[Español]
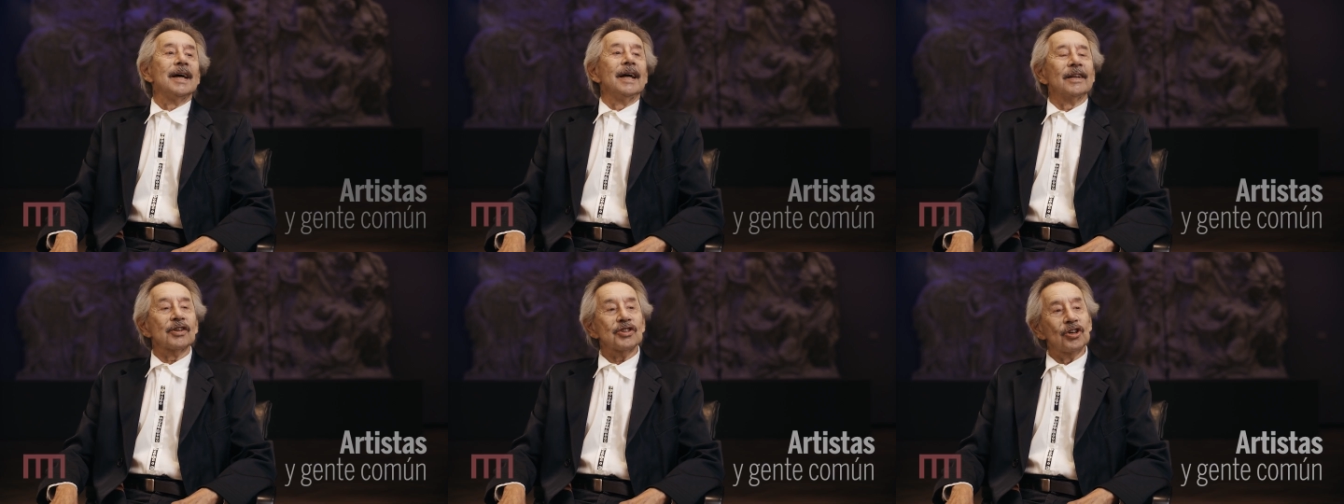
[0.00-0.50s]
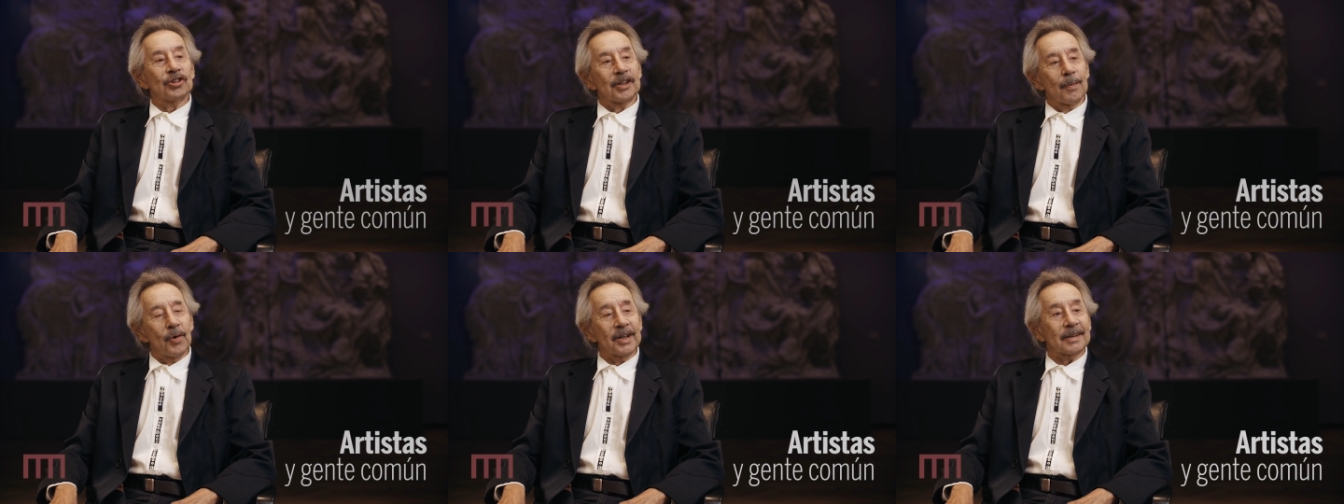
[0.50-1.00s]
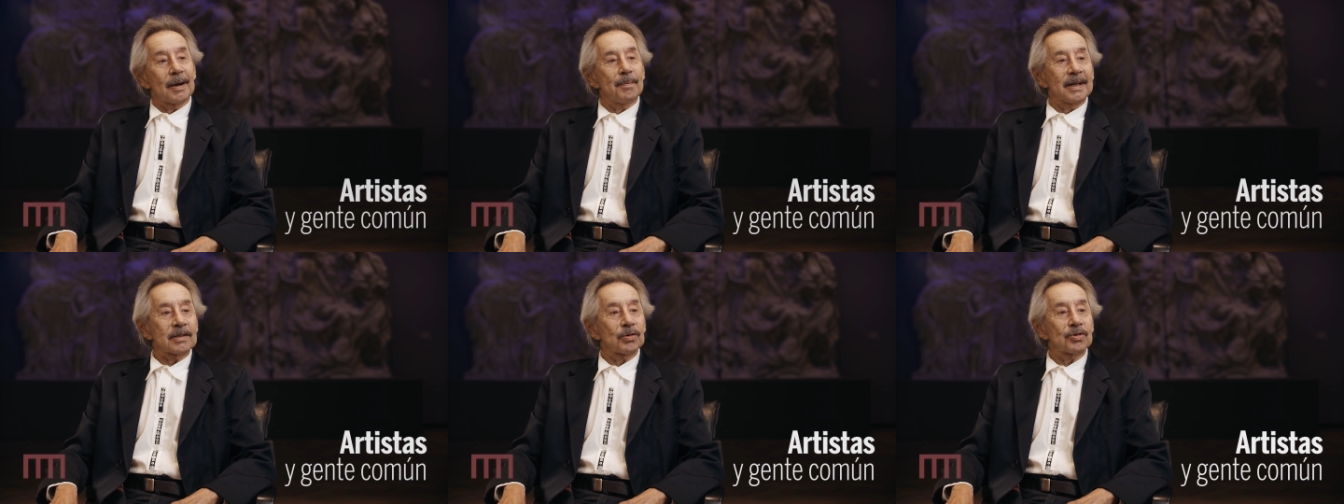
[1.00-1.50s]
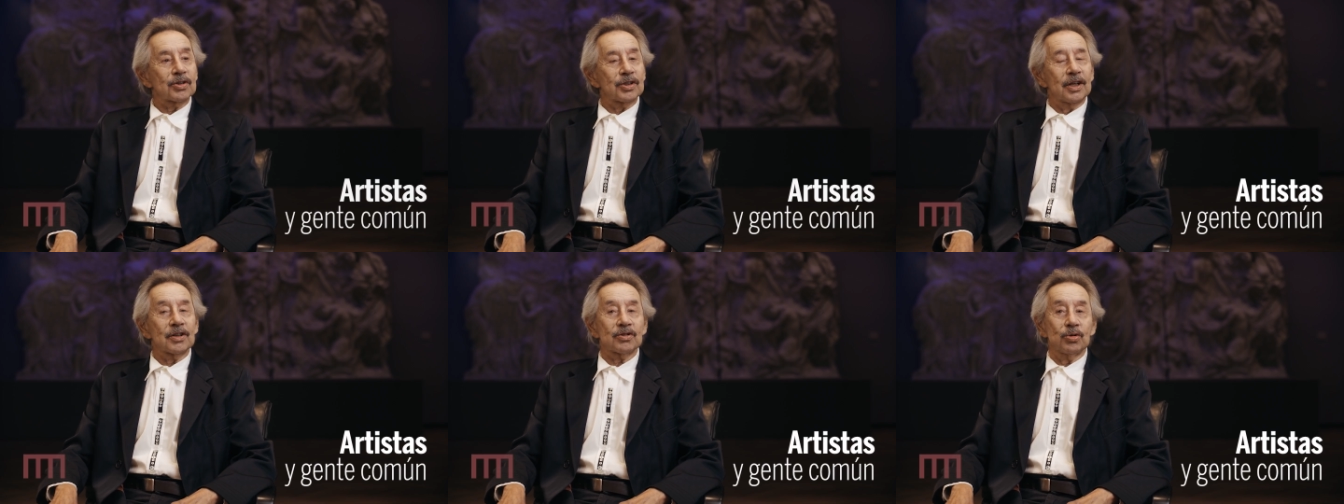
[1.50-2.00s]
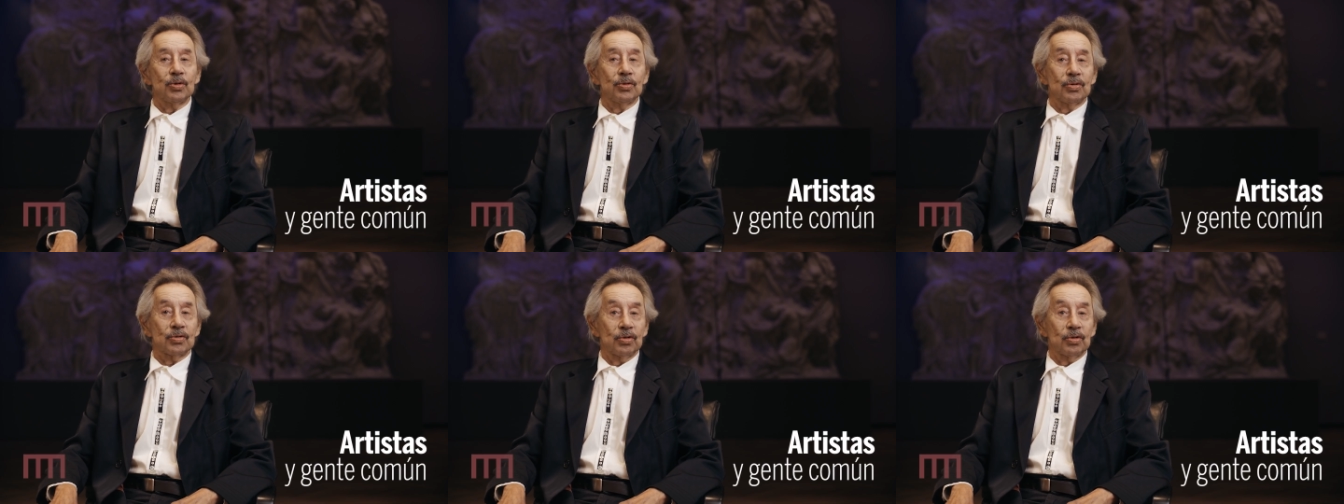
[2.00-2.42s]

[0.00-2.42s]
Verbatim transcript: entonces demuestran más eh, su,